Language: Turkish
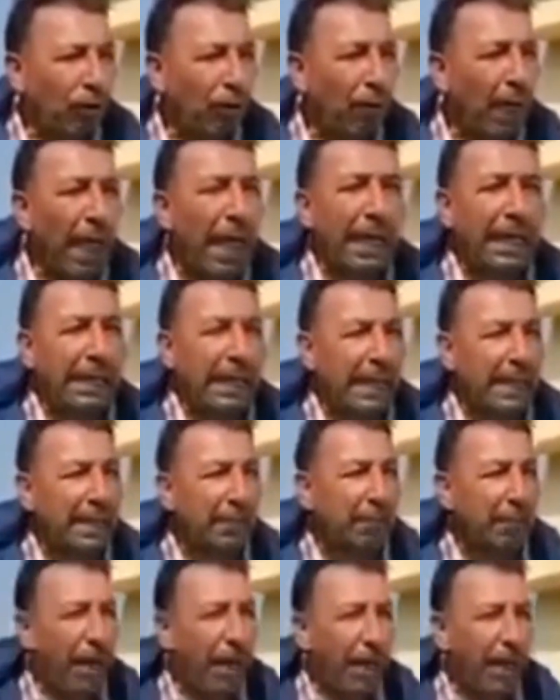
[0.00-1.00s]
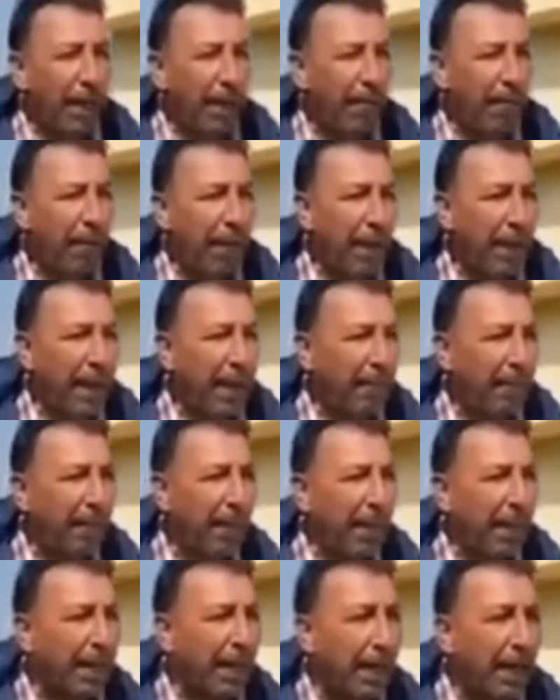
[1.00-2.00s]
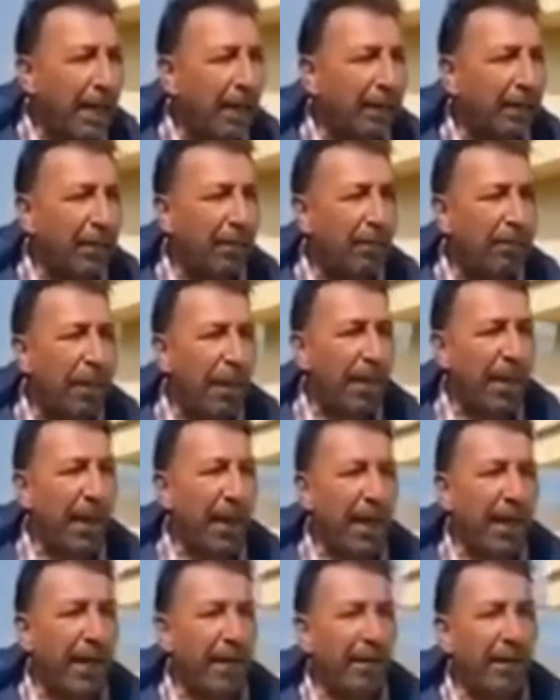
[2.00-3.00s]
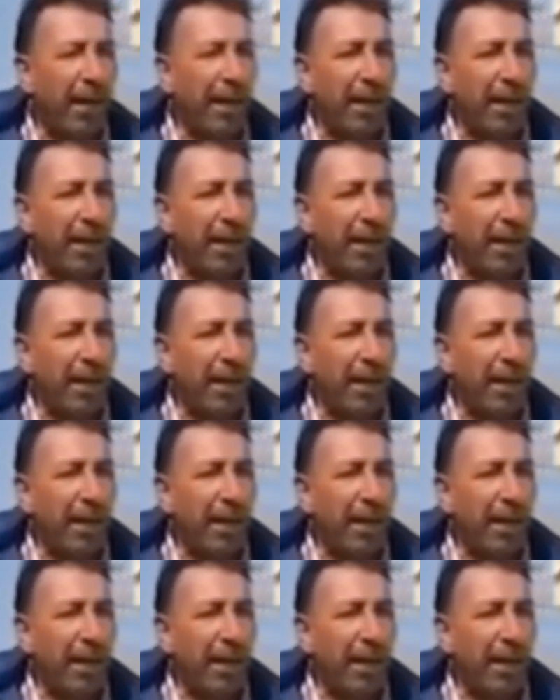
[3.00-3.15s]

Herkes para, para, para, altın para, araba,